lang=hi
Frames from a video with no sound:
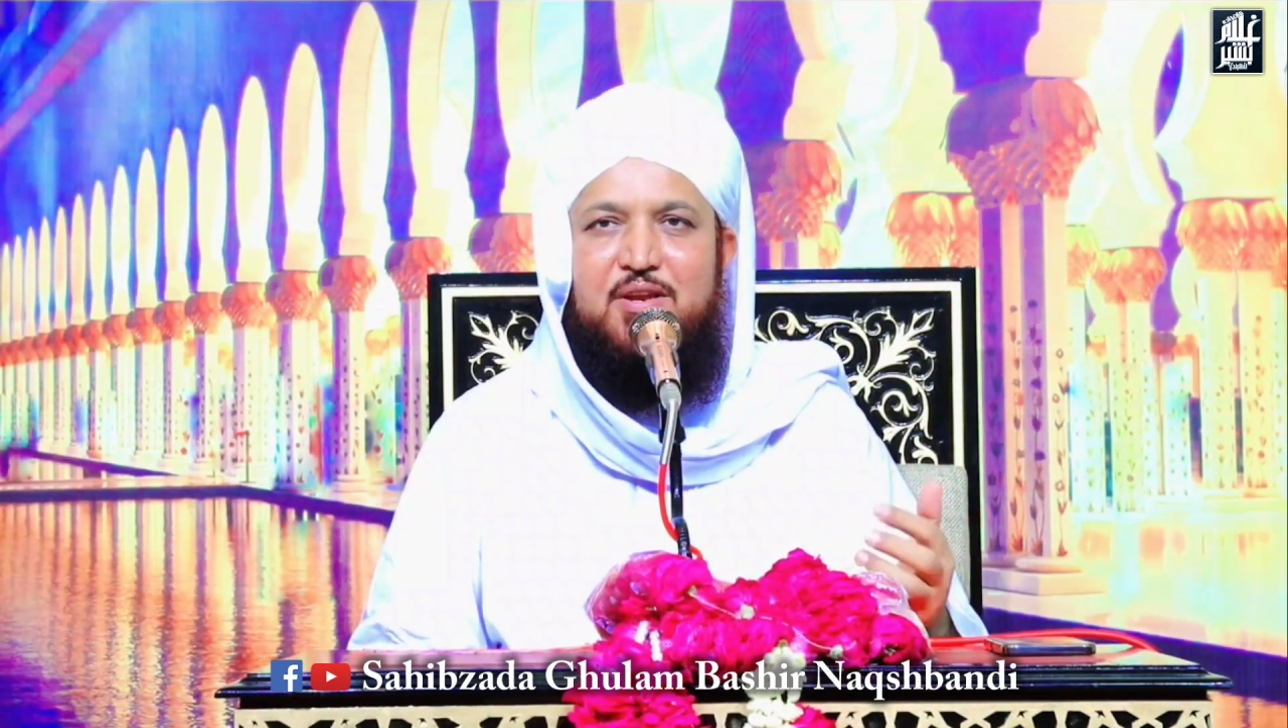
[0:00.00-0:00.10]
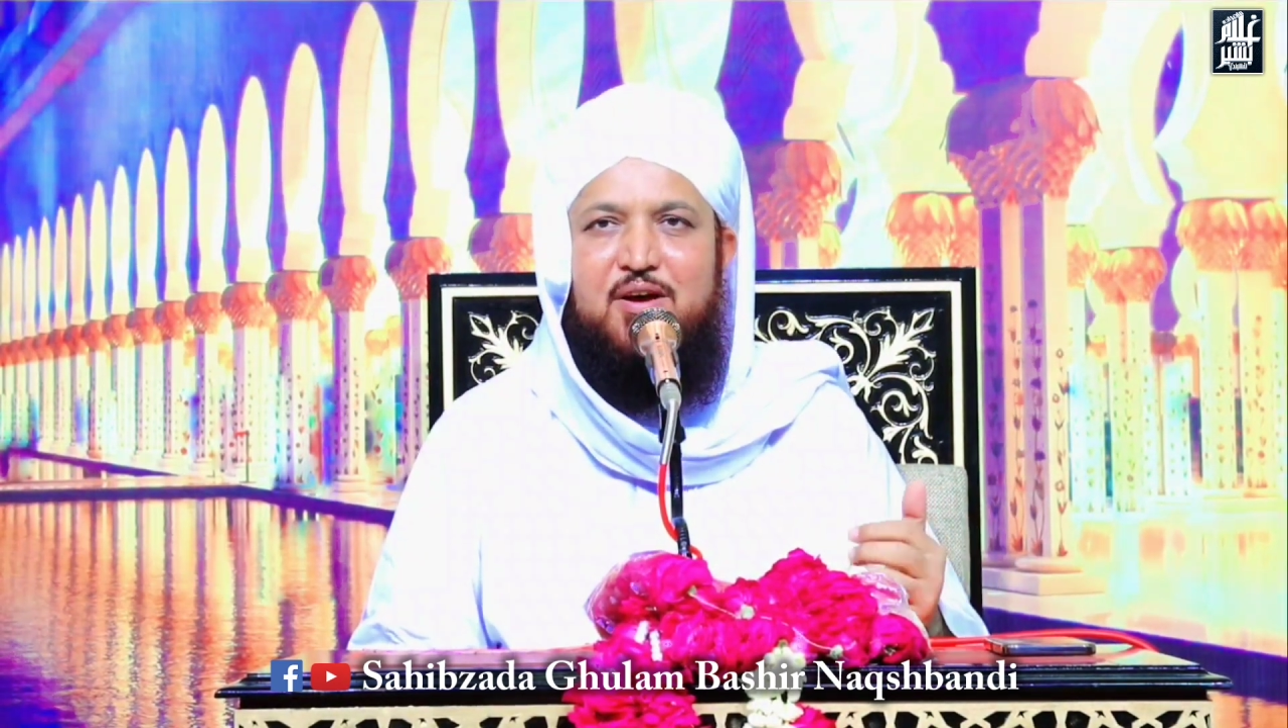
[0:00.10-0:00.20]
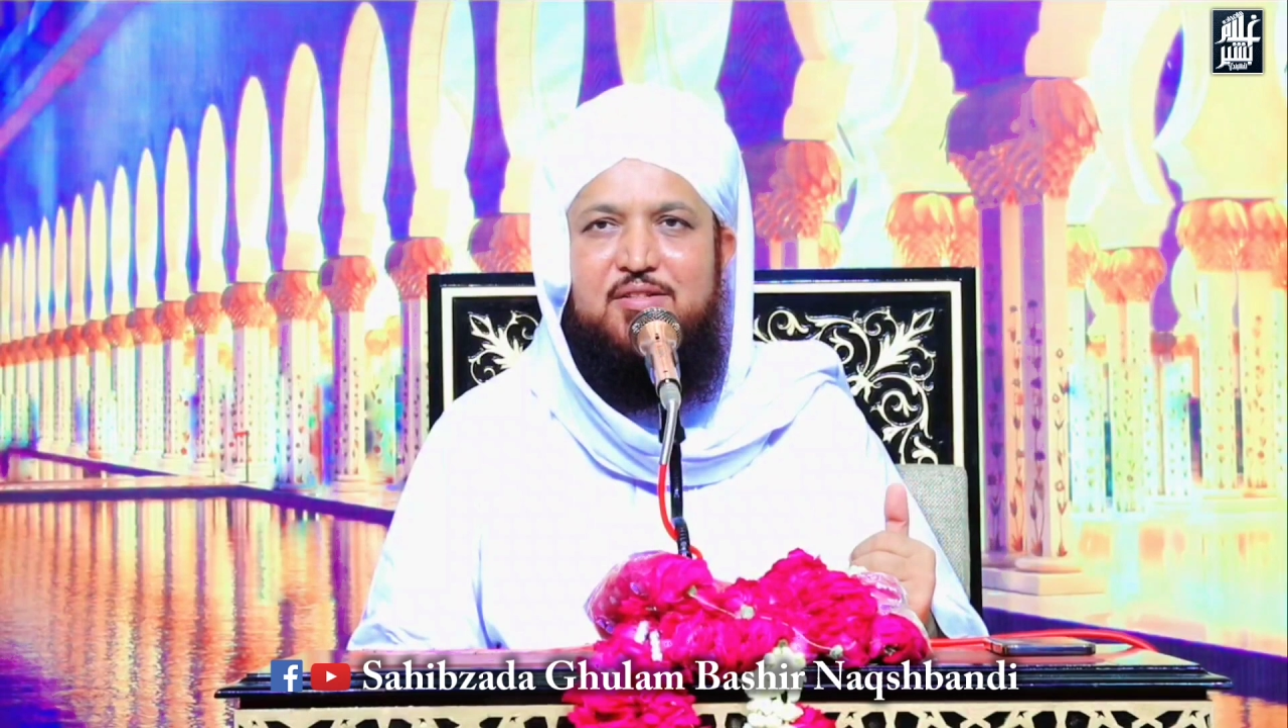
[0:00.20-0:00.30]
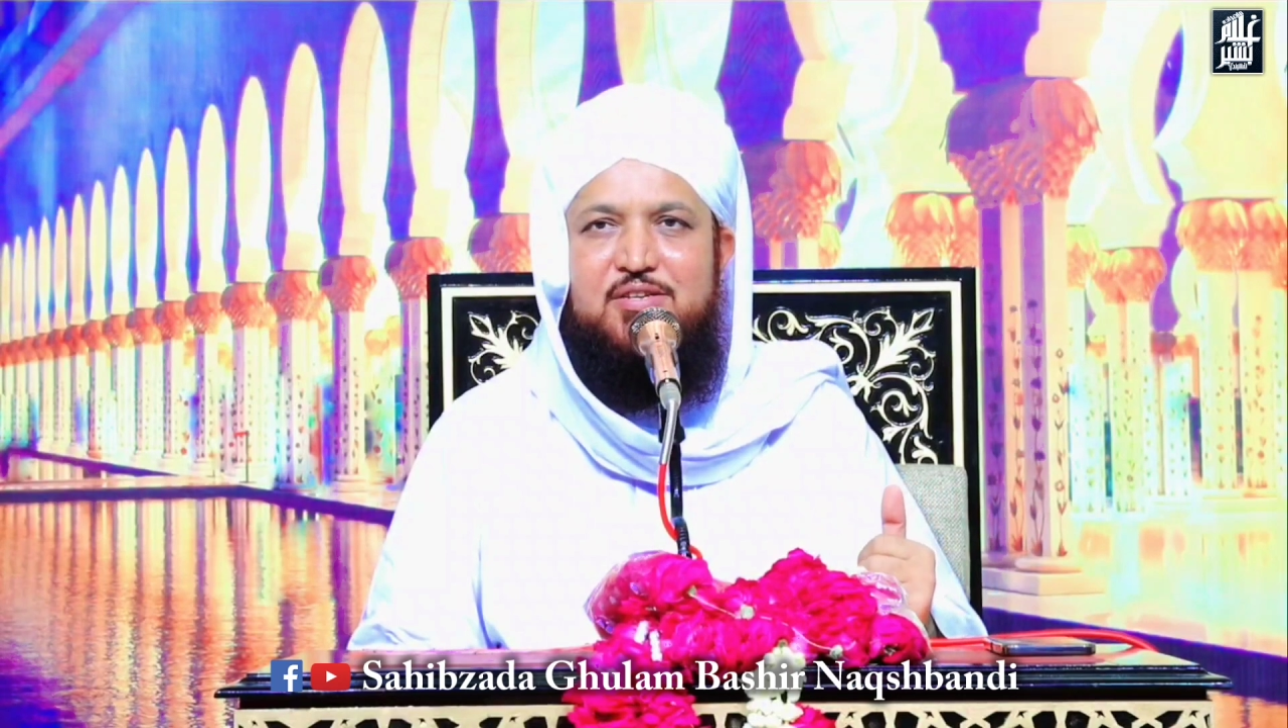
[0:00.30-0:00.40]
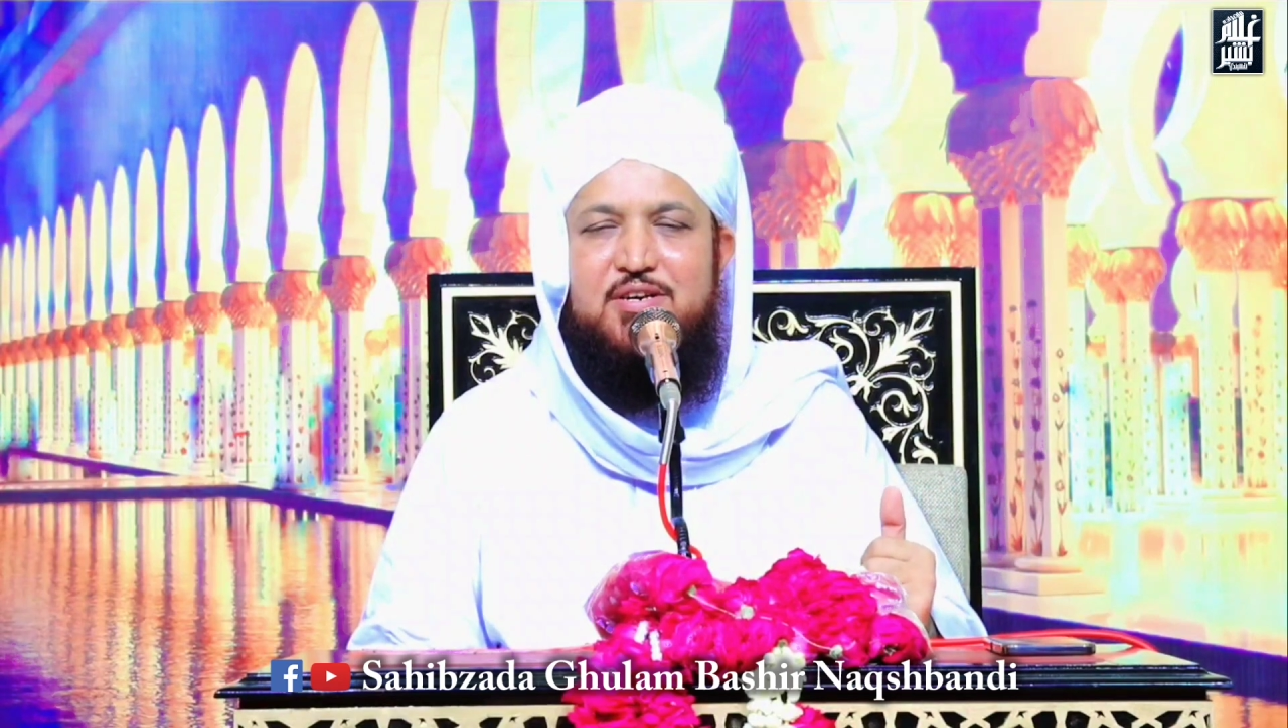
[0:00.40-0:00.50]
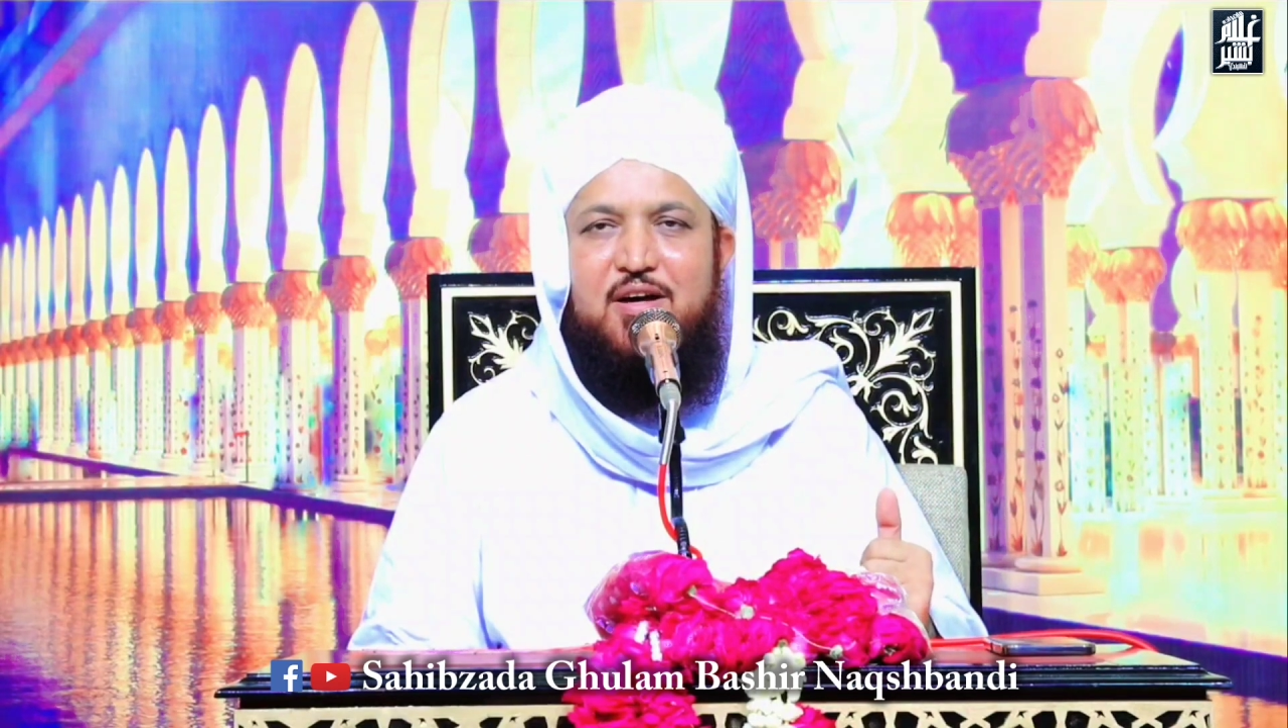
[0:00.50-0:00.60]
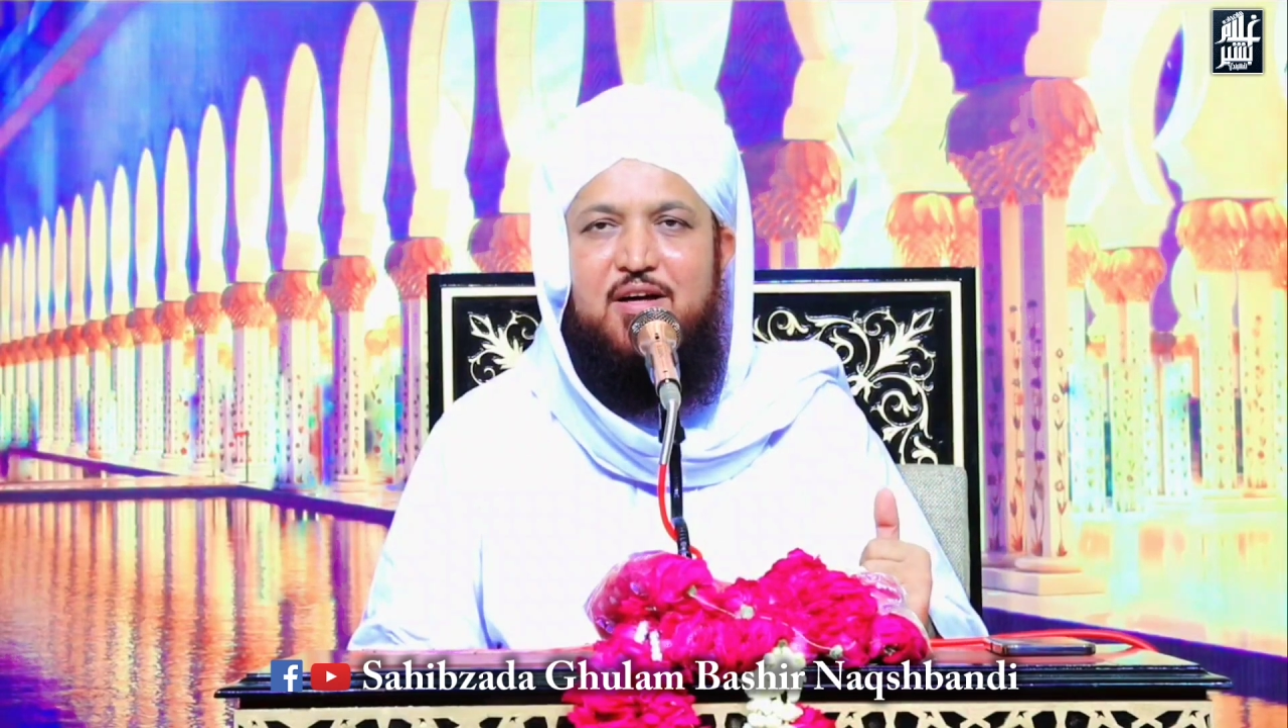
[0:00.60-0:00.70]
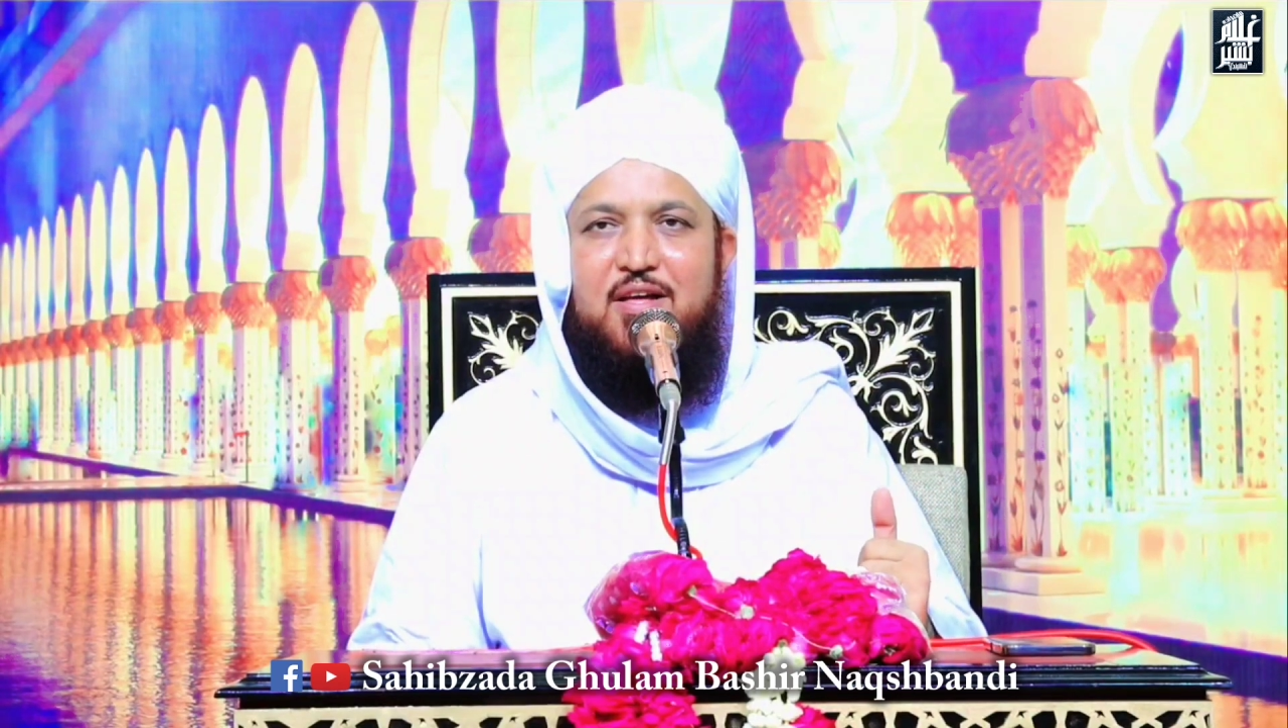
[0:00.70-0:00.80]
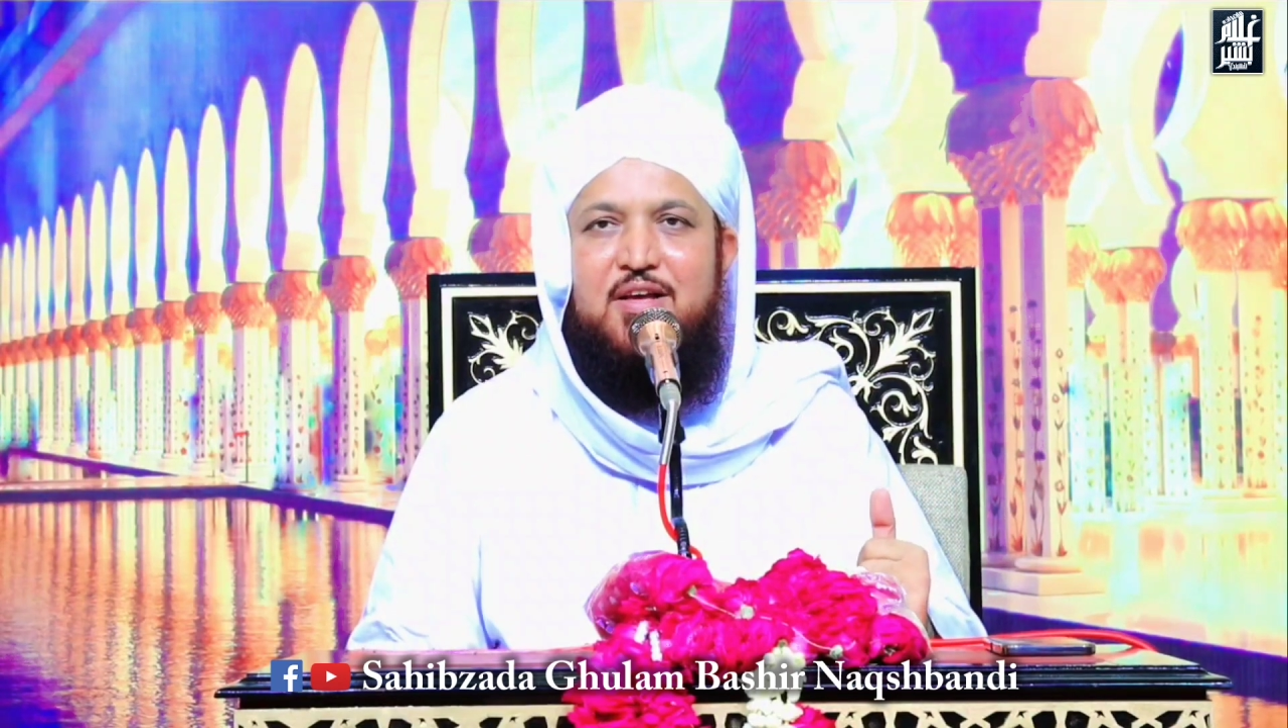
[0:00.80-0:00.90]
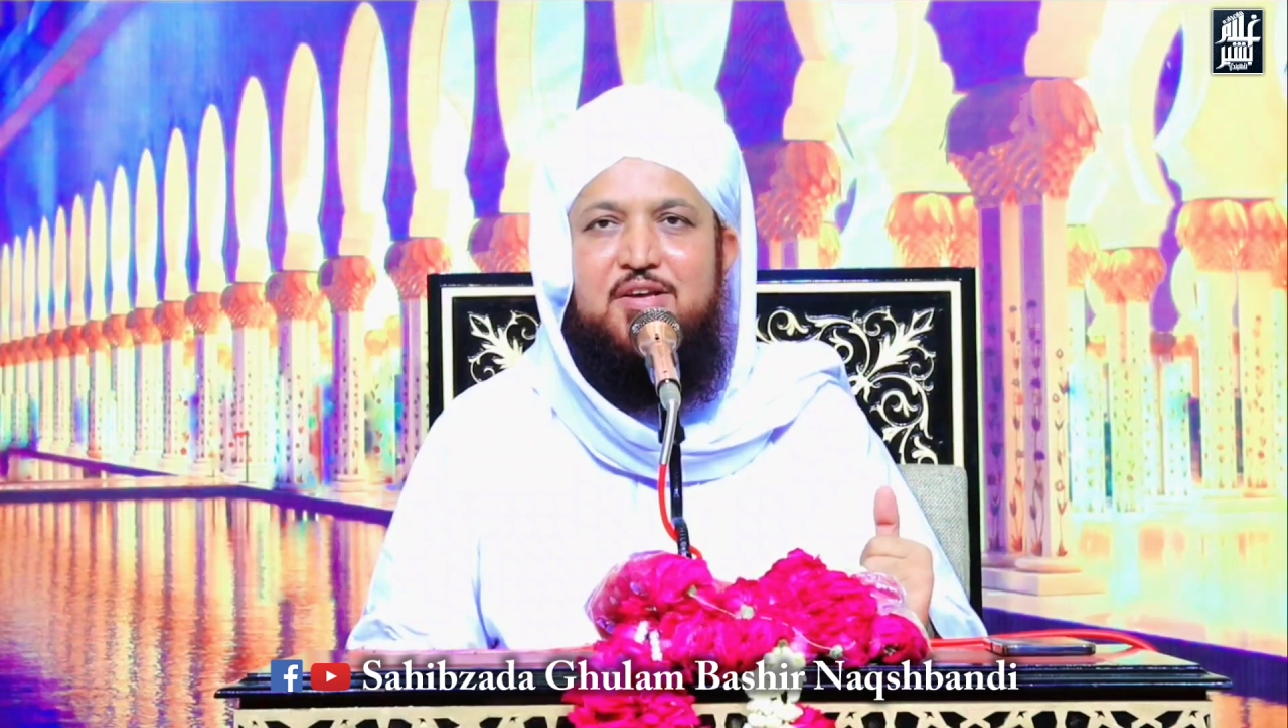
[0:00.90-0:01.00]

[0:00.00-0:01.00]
बना दिया